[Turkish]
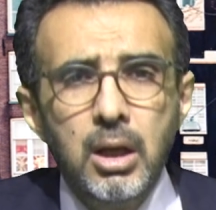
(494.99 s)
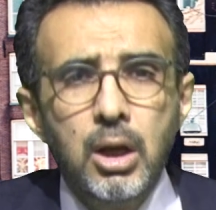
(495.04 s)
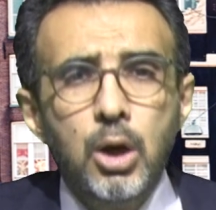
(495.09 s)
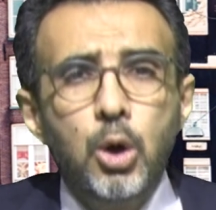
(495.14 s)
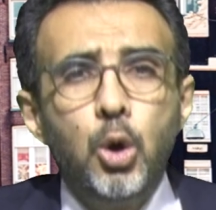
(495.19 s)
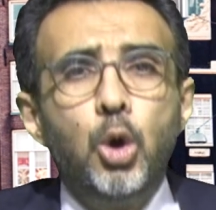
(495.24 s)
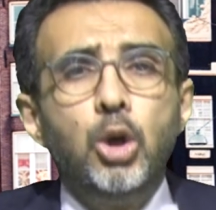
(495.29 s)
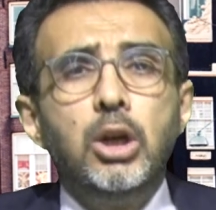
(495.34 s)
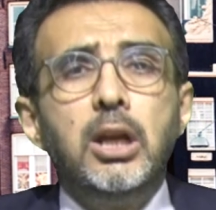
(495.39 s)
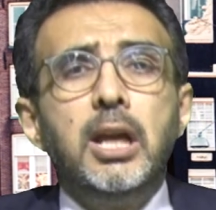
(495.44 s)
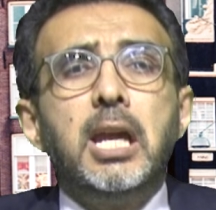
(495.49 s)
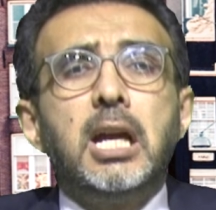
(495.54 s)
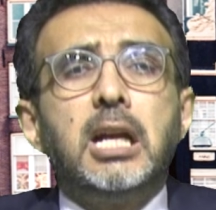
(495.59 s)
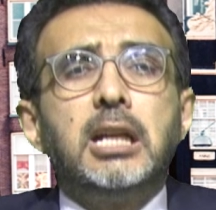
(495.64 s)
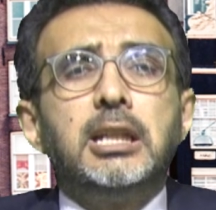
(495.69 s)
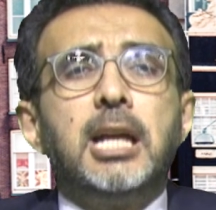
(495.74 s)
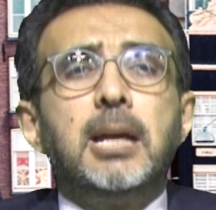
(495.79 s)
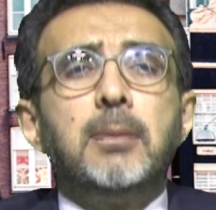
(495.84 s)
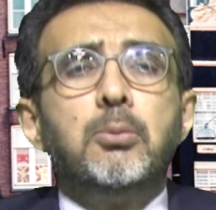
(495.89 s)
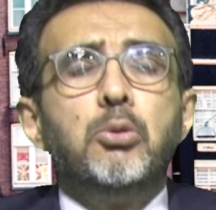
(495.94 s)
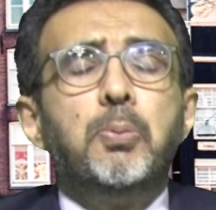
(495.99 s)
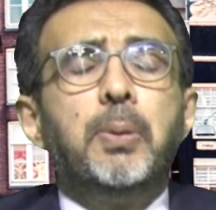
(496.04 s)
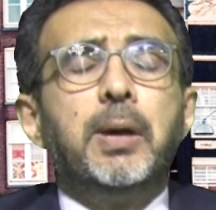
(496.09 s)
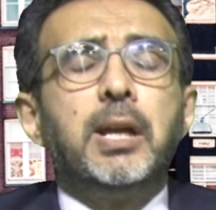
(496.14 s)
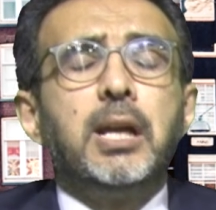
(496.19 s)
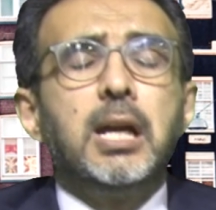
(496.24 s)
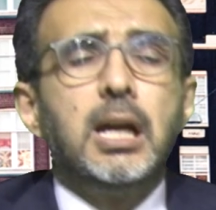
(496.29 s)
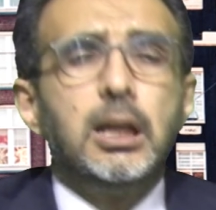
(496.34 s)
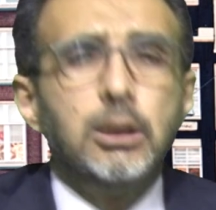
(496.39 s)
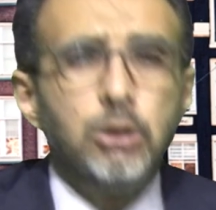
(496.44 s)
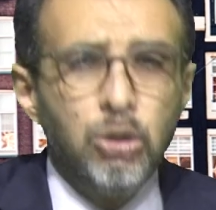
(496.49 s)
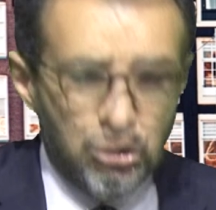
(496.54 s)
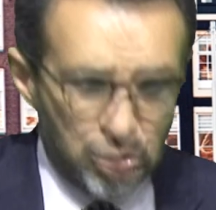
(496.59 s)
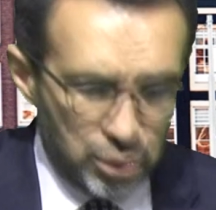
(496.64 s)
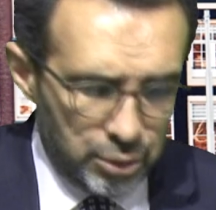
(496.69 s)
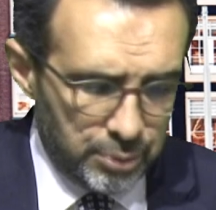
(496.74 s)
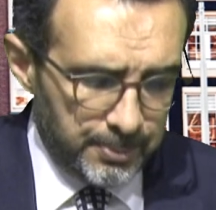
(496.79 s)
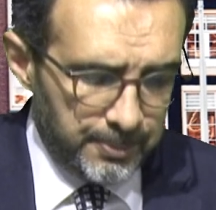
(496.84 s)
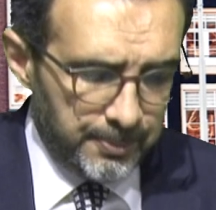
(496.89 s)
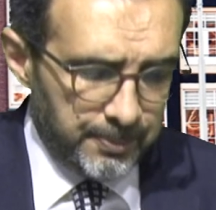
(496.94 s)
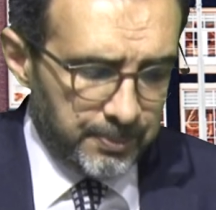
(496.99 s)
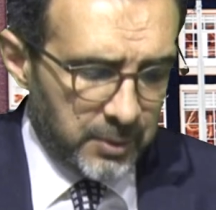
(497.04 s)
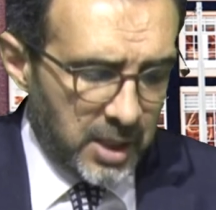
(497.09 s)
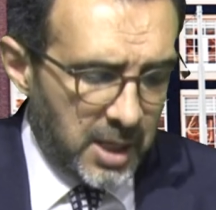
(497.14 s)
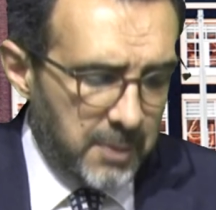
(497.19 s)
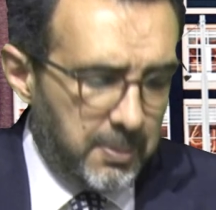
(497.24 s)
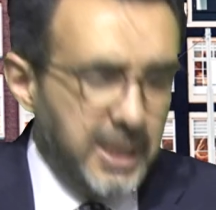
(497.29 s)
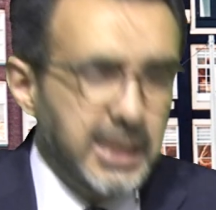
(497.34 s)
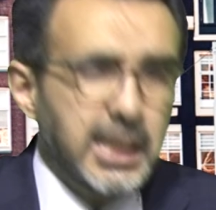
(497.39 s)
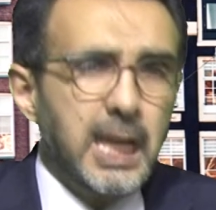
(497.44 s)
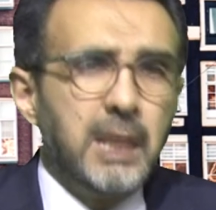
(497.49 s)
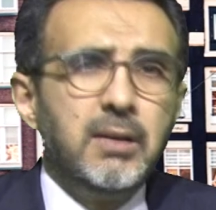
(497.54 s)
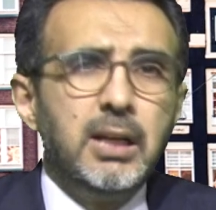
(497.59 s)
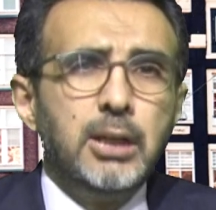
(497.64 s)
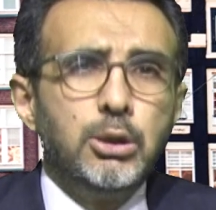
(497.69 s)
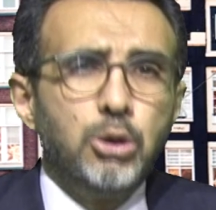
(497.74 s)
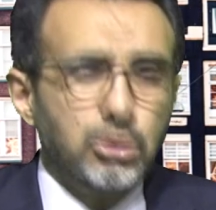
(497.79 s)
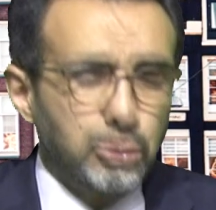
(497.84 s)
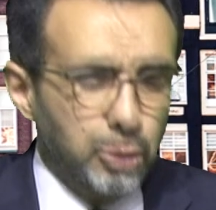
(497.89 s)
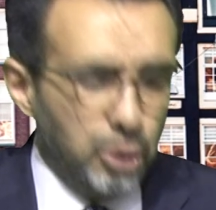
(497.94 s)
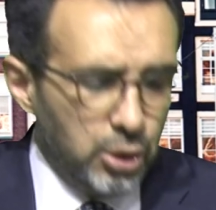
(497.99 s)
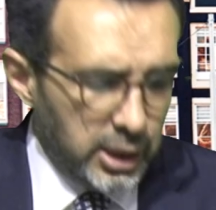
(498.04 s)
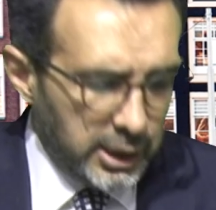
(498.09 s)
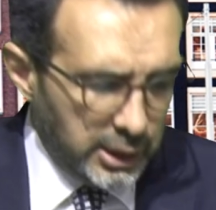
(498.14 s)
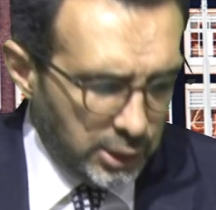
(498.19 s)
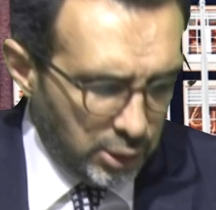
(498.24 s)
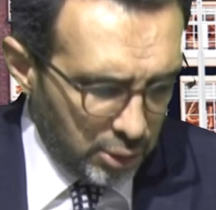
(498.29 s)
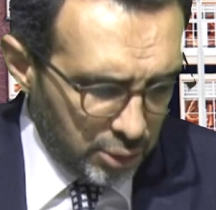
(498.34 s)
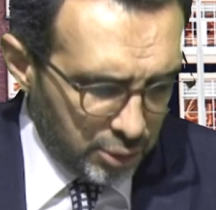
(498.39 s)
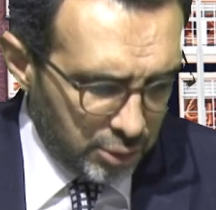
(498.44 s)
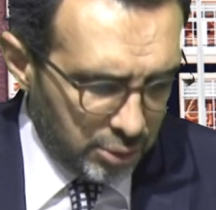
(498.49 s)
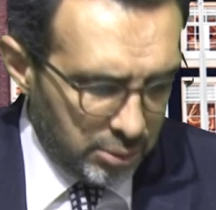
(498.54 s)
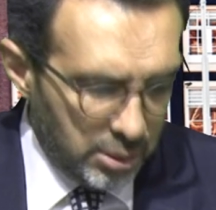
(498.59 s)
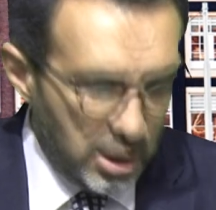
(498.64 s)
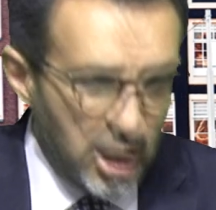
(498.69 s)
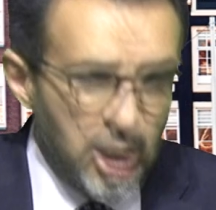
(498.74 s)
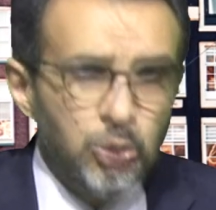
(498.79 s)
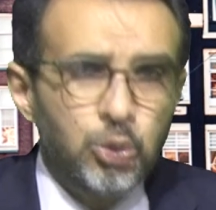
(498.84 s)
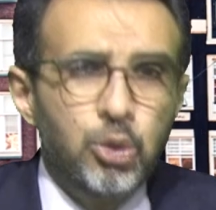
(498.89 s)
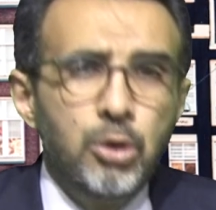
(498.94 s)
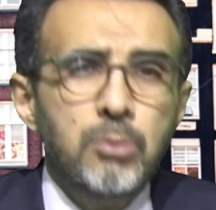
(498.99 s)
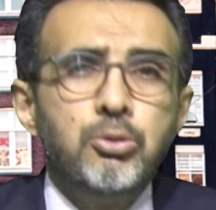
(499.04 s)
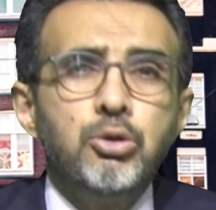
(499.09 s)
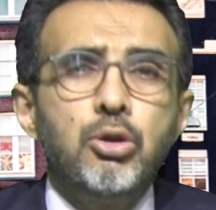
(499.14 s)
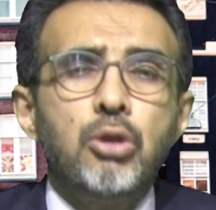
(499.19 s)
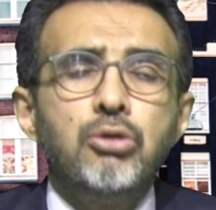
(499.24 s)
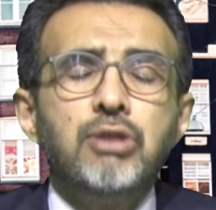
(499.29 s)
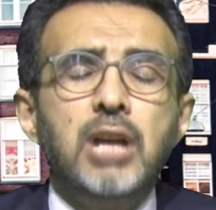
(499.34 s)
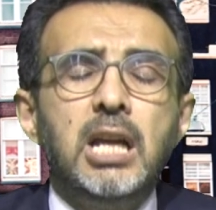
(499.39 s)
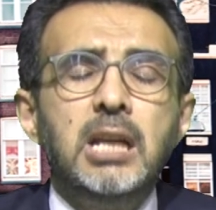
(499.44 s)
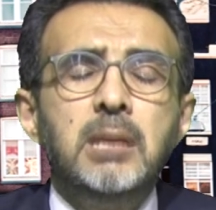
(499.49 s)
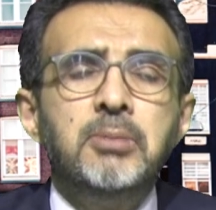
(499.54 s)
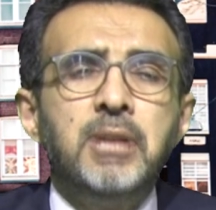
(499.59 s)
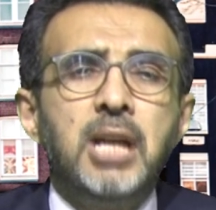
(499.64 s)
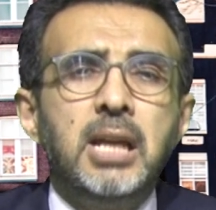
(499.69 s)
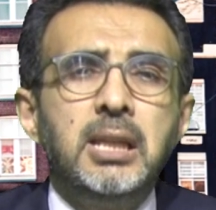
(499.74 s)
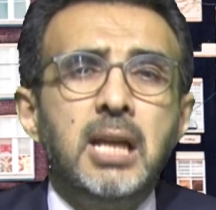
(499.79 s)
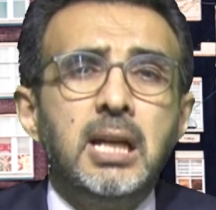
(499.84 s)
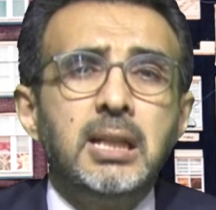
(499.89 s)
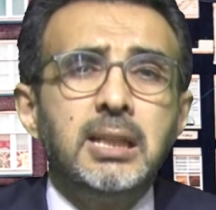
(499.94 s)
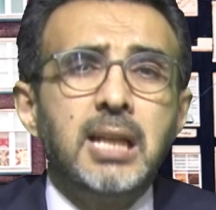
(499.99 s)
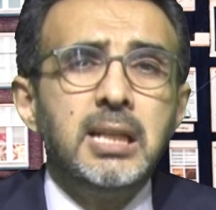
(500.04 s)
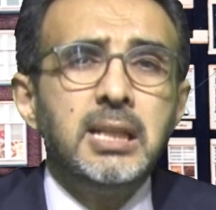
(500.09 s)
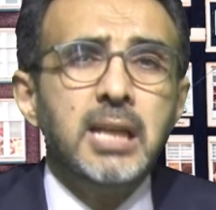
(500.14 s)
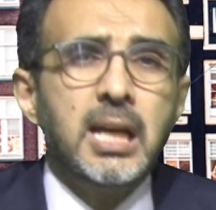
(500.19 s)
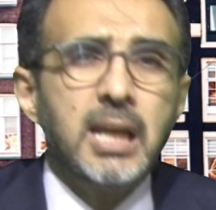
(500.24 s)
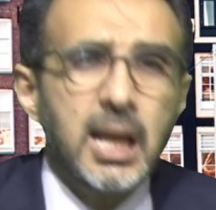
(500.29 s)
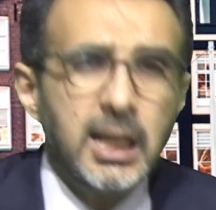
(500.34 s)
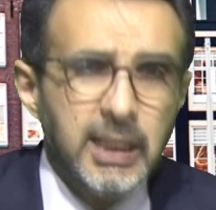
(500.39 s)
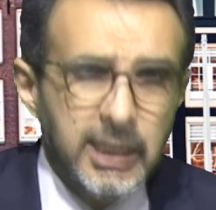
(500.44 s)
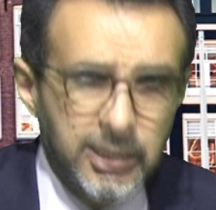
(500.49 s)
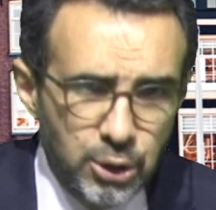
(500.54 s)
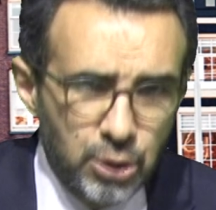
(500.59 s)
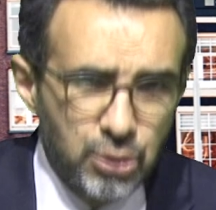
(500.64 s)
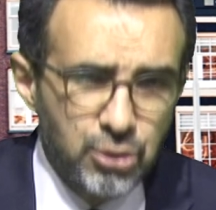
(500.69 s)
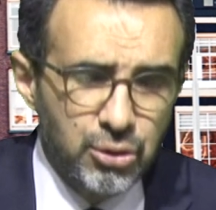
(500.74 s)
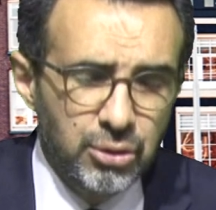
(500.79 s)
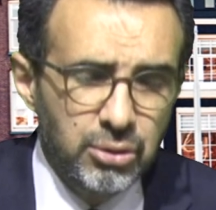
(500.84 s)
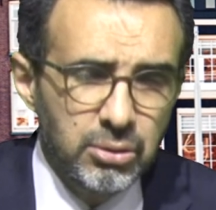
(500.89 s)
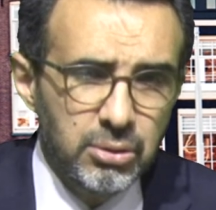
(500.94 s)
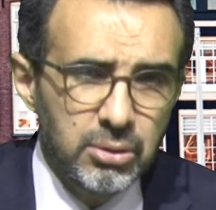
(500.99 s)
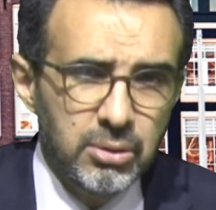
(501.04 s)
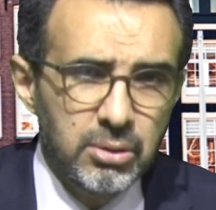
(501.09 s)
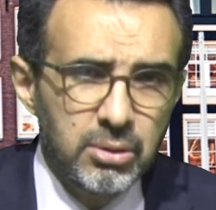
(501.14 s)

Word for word: Ölene kadar bu parayı alıyorsun. E bedavaya doktora gidiyorsun. Tüm sosyal imkanlardan yararlanıyorsun.